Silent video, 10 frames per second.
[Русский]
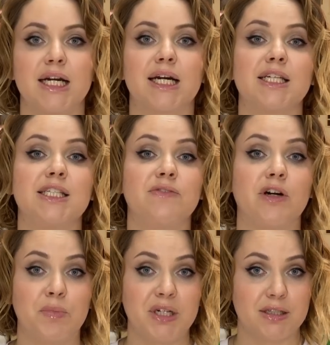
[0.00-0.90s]

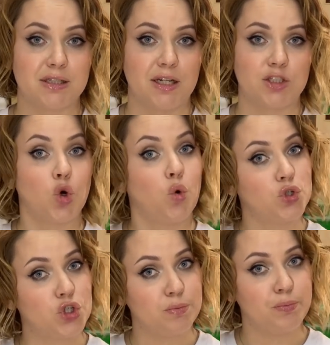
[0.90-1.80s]
Красивое мыло залить
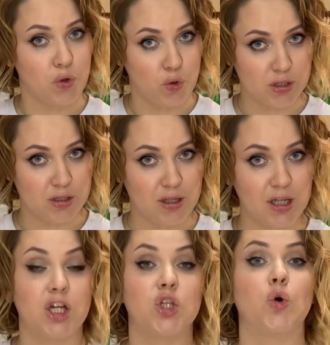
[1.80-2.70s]
очень просто,
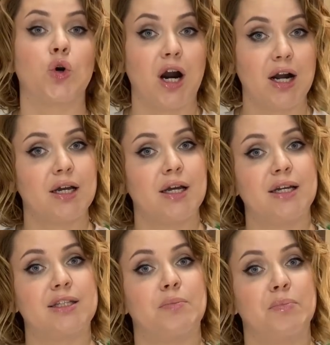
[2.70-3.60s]
но как
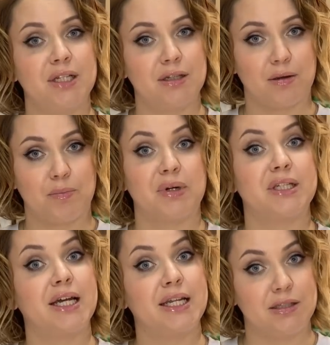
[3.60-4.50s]
это мыло
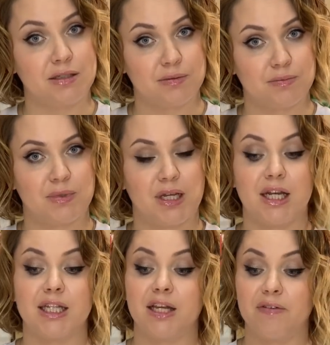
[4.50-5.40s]
подарить?
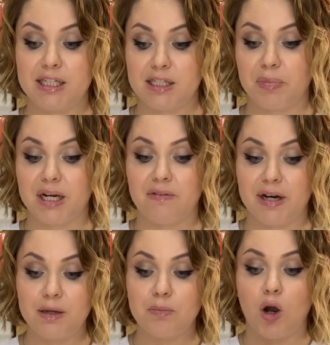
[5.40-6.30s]
Давайте
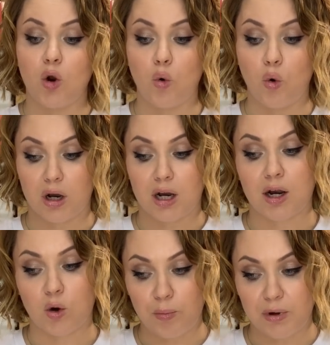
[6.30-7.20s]
поговорим о
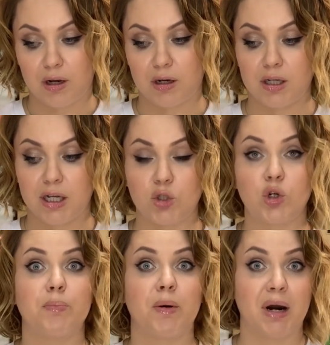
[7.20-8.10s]
коробках,
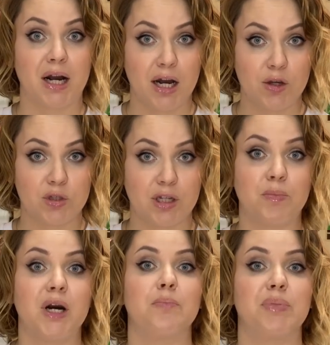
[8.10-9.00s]
которые помогают нам
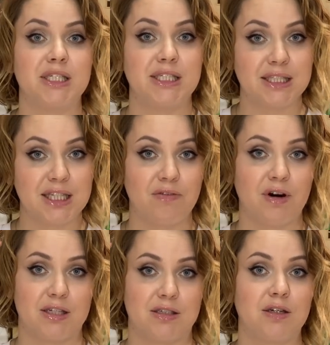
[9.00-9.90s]

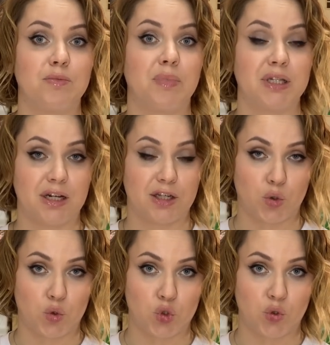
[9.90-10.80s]
презентовать подарки
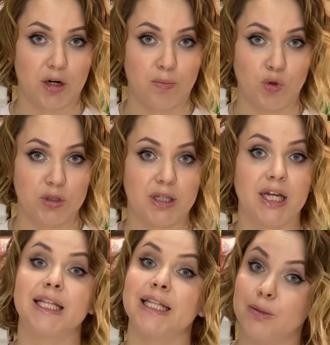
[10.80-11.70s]
ручной работы
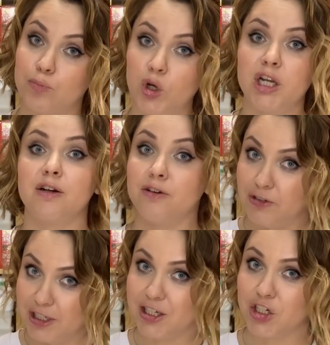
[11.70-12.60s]
наиболее
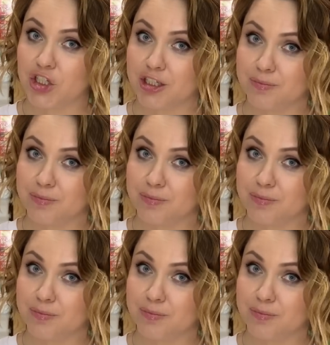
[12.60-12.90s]
выигрышно.